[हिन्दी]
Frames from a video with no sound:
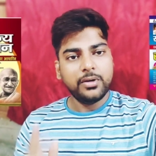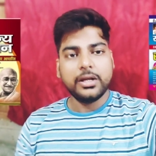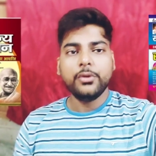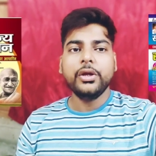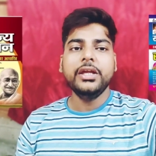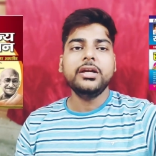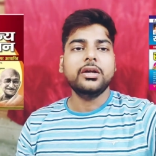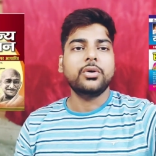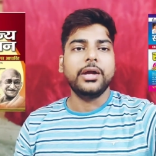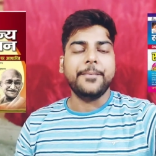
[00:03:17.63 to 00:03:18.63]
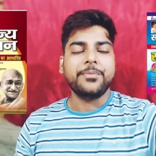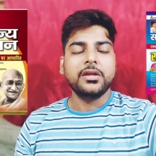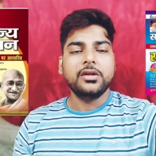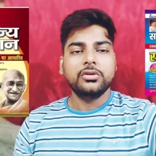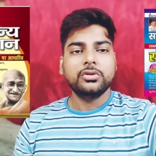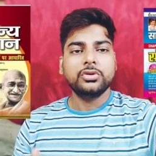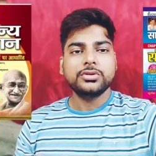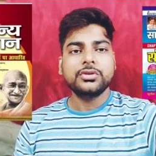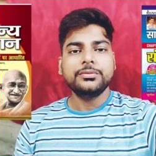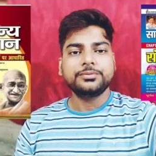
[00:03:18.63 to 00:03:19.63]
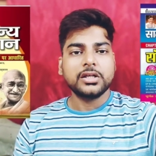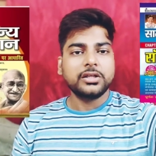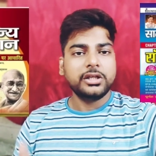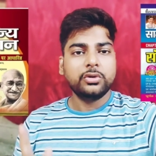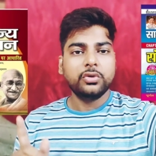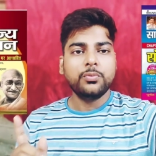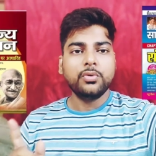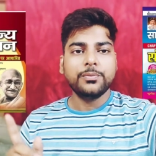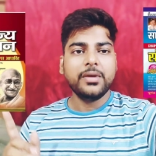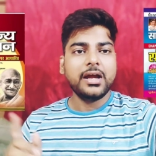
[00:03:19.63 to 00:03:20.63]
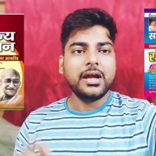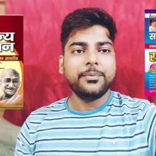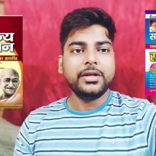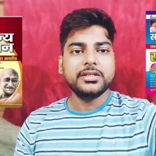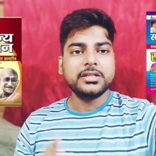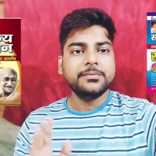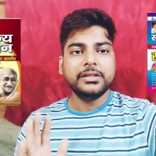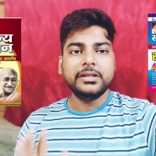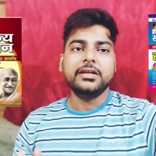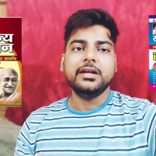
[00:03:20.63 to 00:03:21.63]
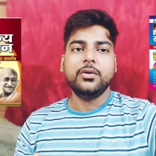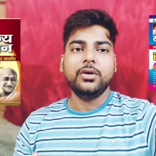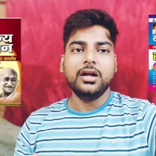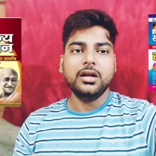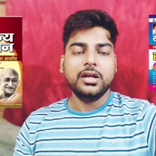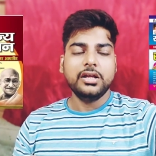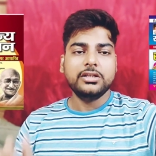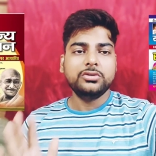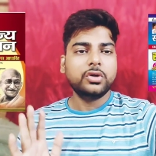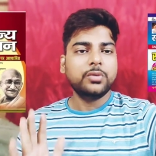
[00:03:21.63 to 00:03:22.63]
करोगे ही करोगे तो दोस्तों ये दोनों बुक मैं आपके स्क्रीन पे दिख रहा होगा इस दोनों